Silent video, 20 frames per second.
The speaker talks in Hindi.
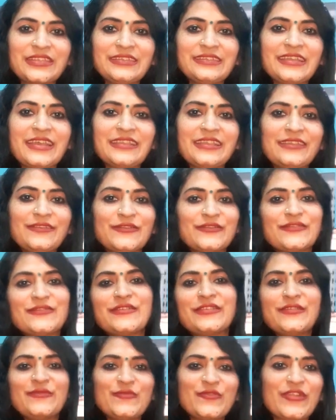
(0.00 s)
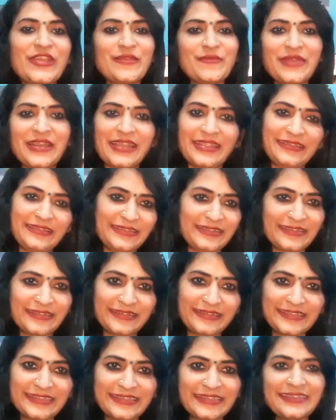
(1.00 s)
उसे ज़्यादा दूसरों की बुराई भलाई नहीं
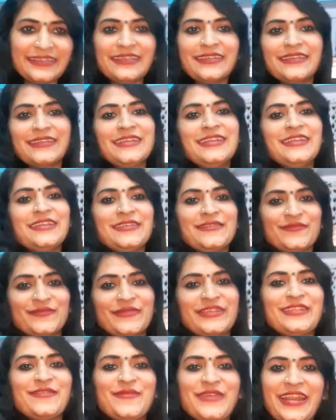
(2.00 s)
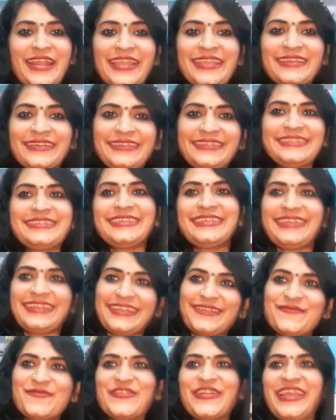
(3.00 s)
करनी चाहिए मतलब भलाई करनी चाहिए
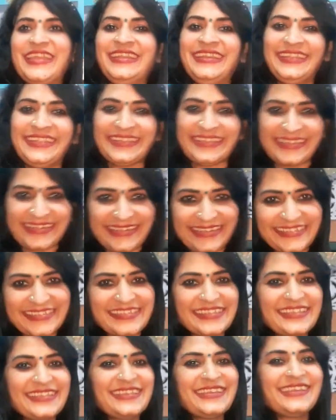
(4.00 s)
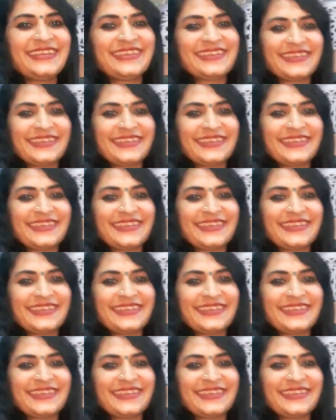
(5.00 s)
लेकिन बुराई नहीं करनी चाहिए